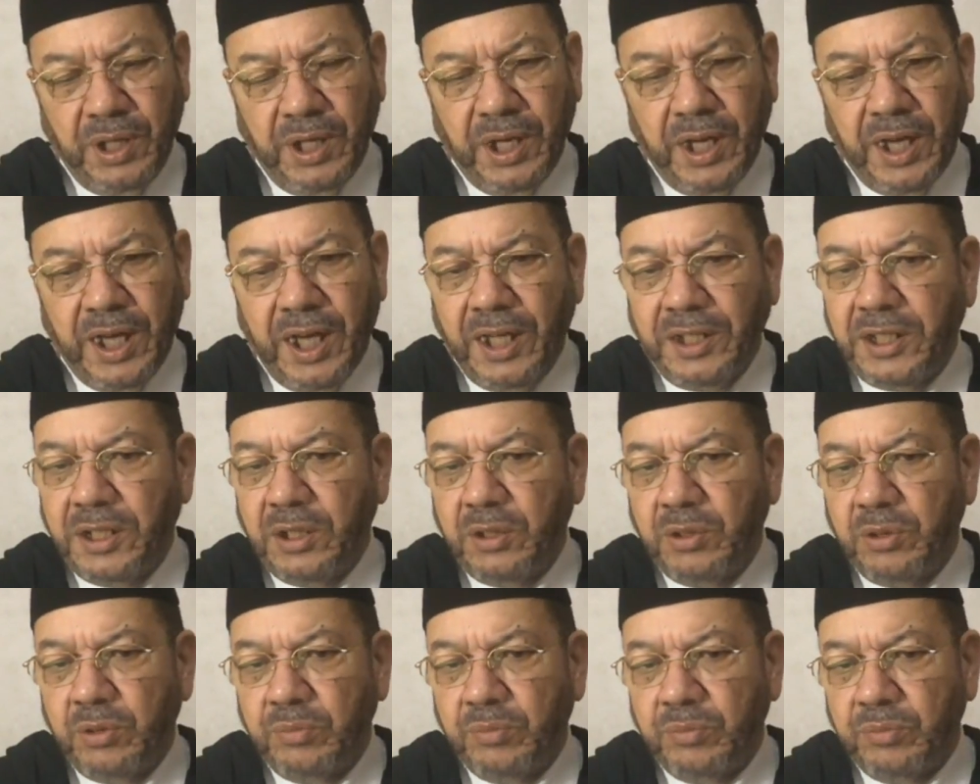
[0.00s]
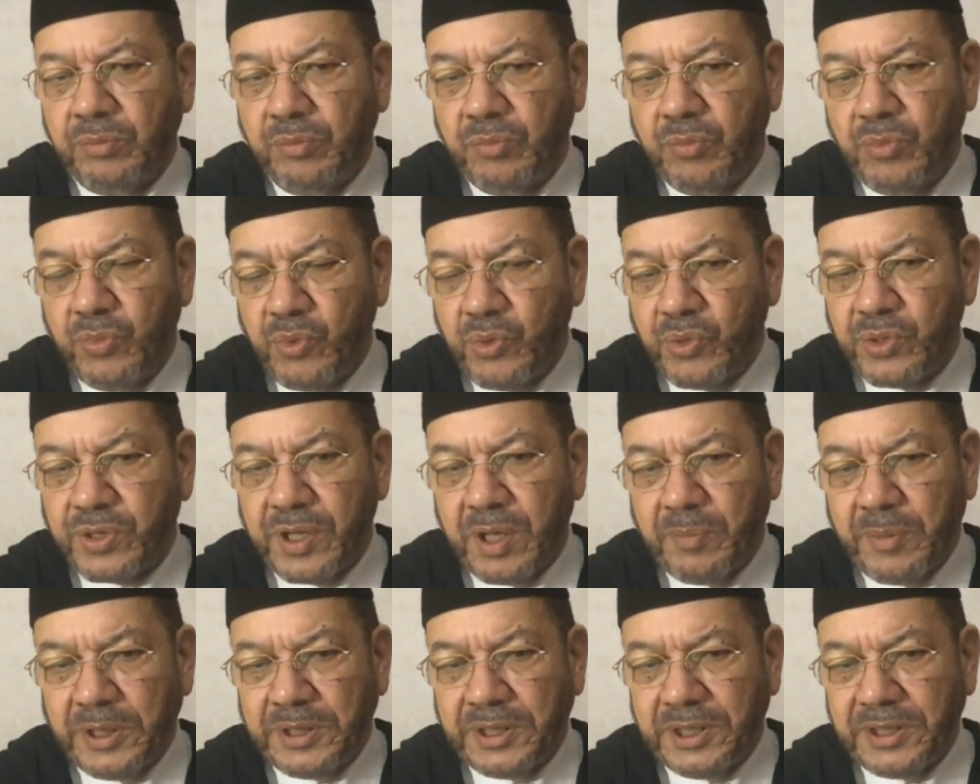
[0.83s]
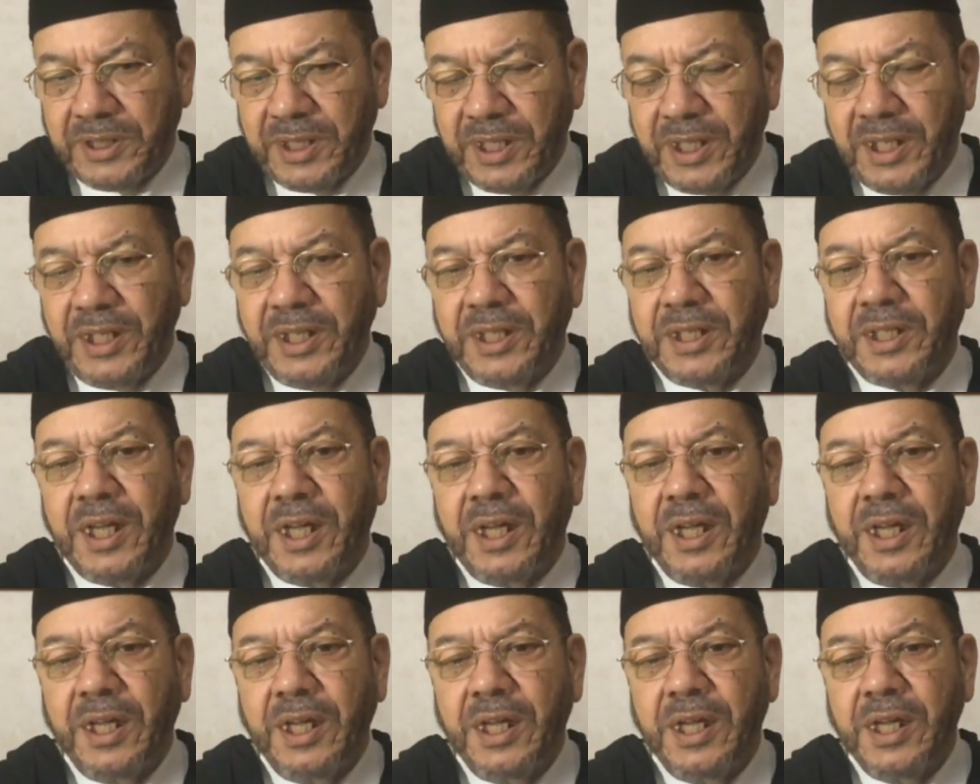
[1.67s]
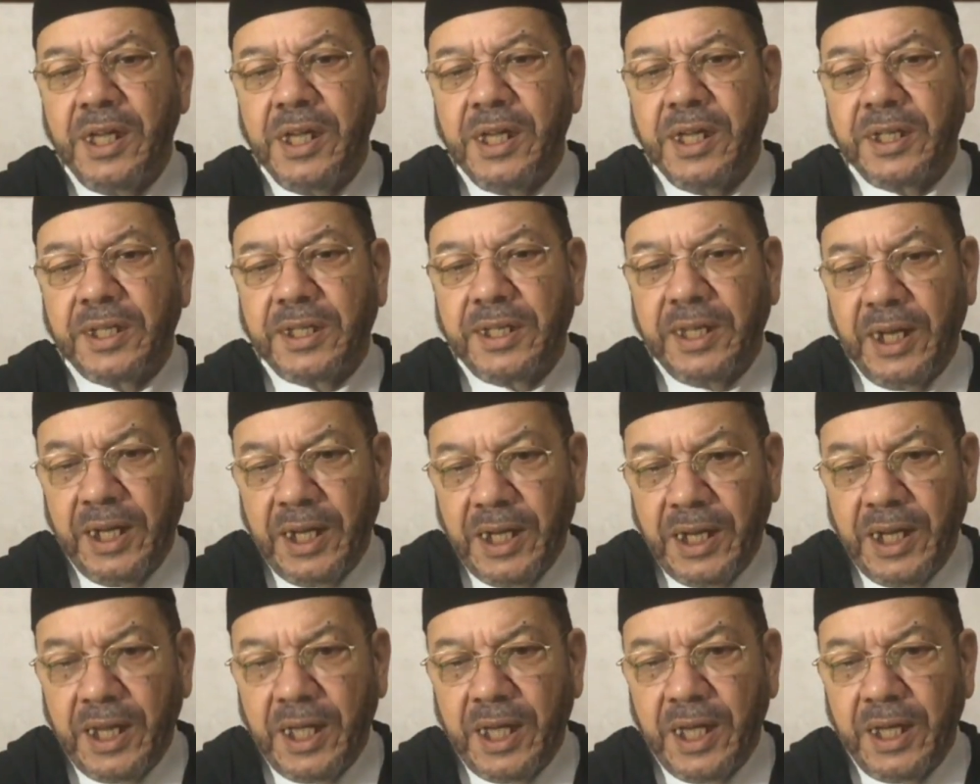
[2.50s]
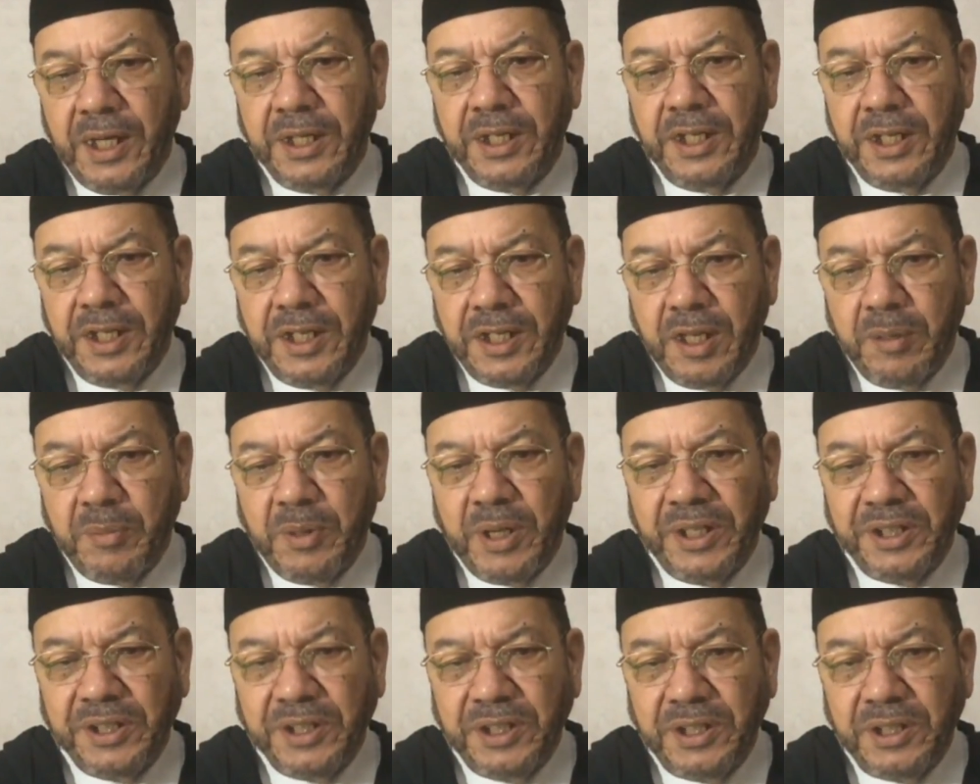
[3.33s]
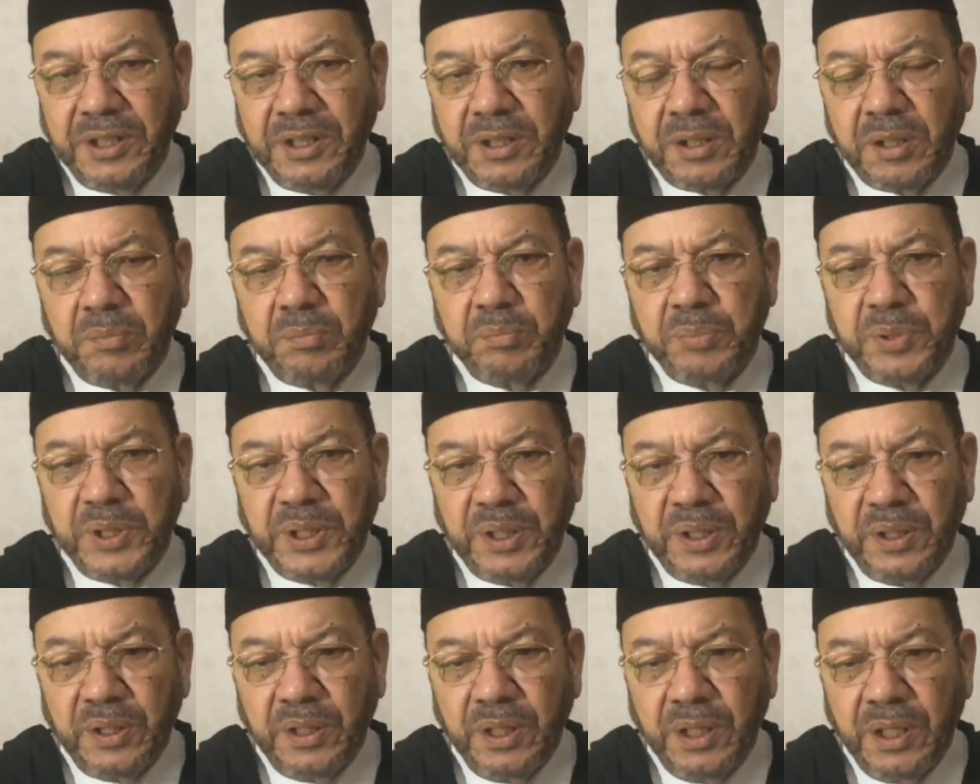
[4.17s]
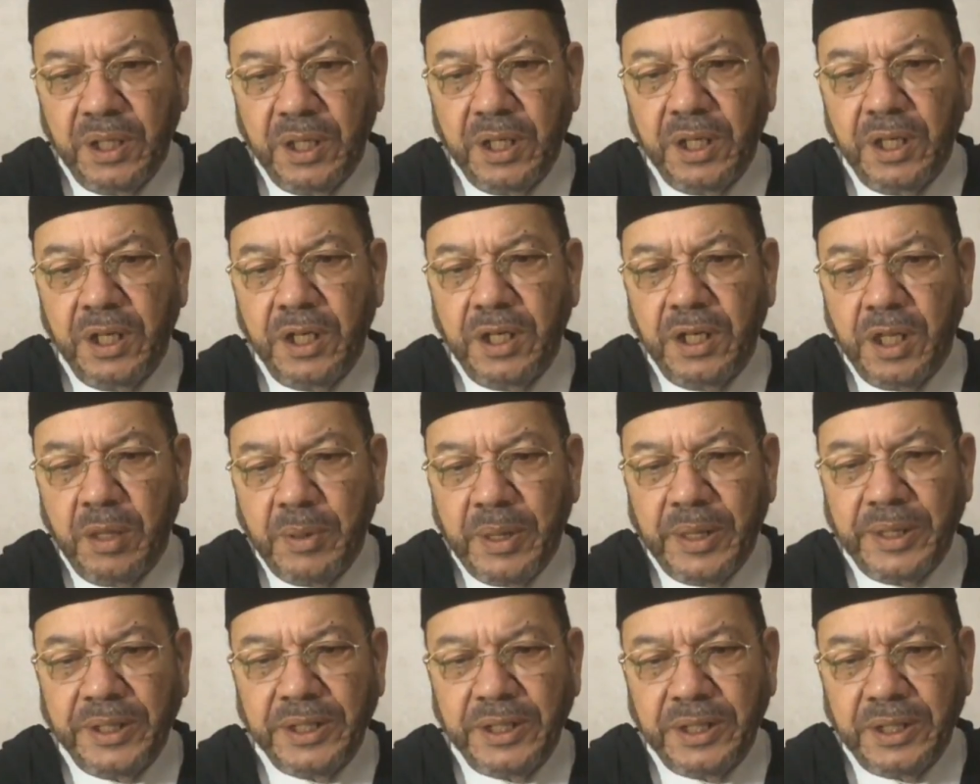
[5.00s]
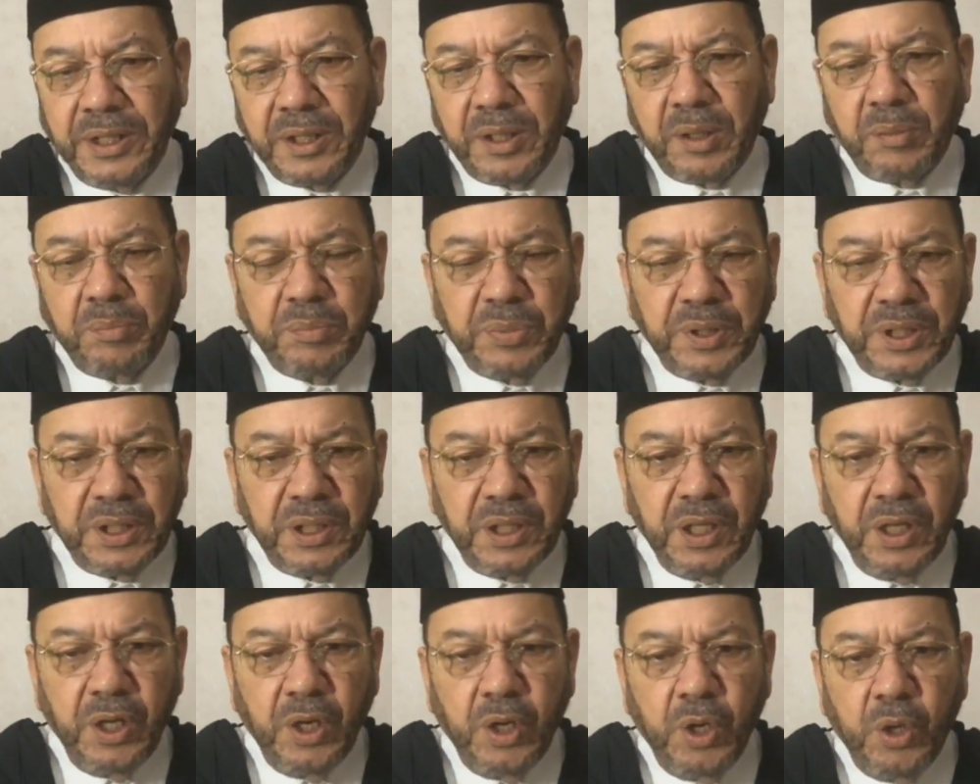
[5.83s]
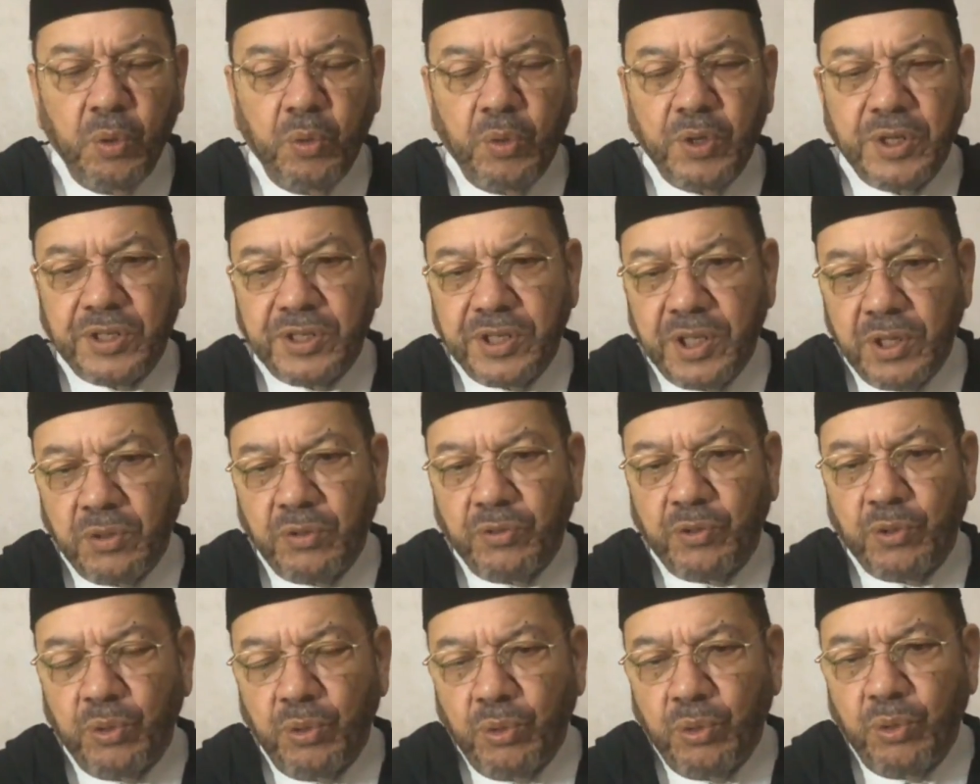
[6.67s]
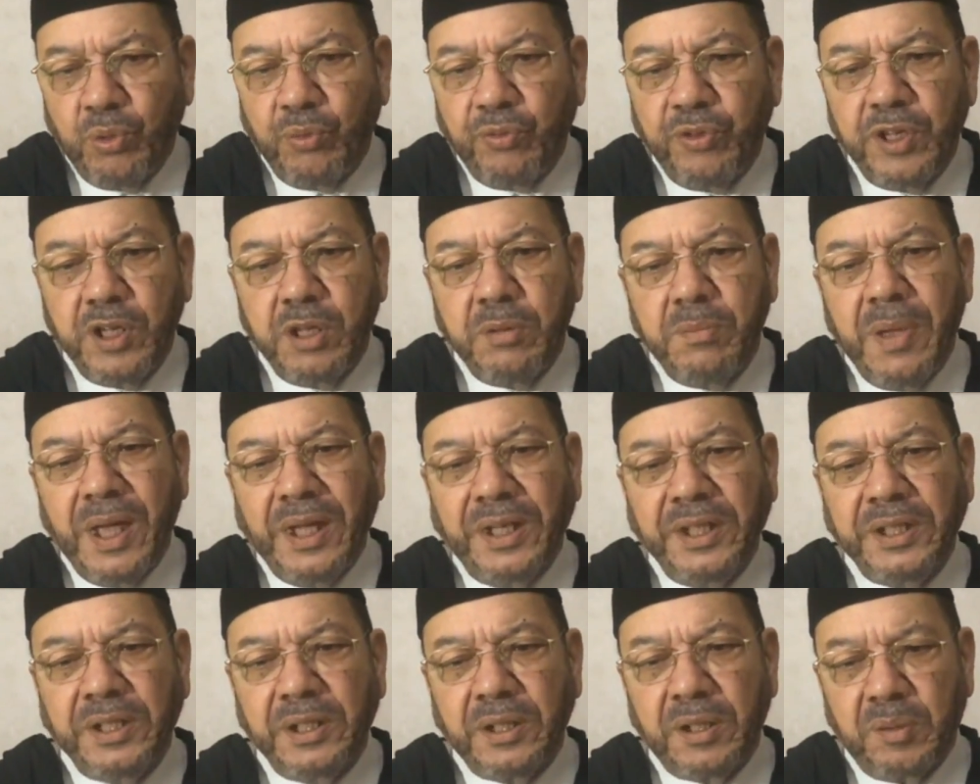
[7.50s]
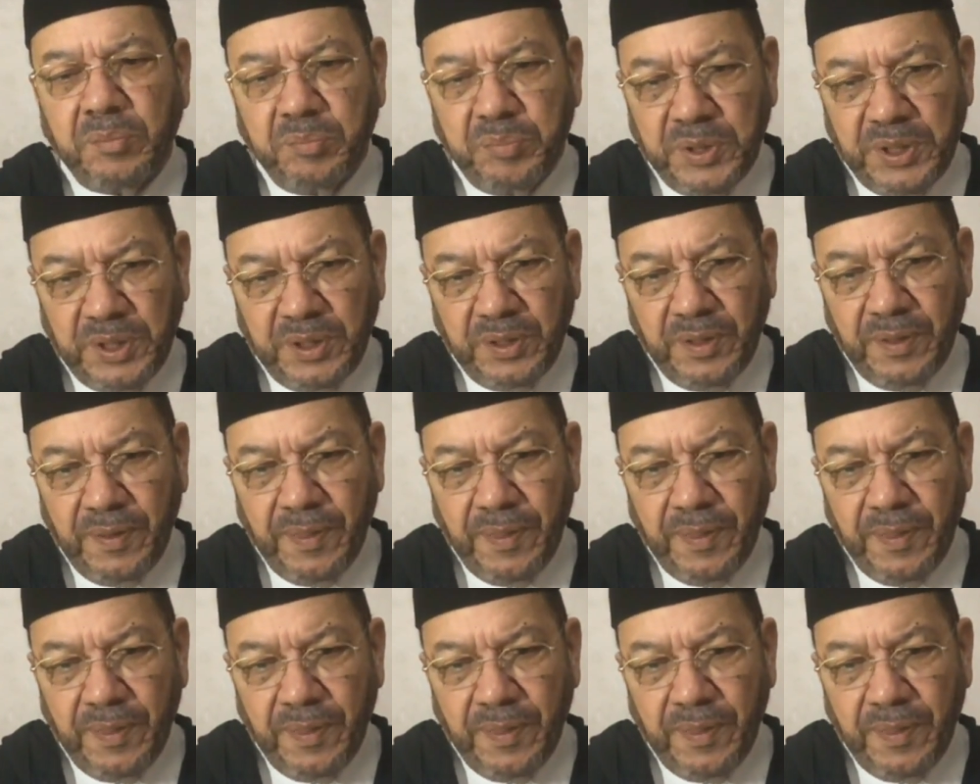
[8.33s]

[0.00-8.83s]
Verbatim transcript: قال لهم موسى بعد ذلك كلا إن معي ربي إن معي ربي والسر كله في معي ربي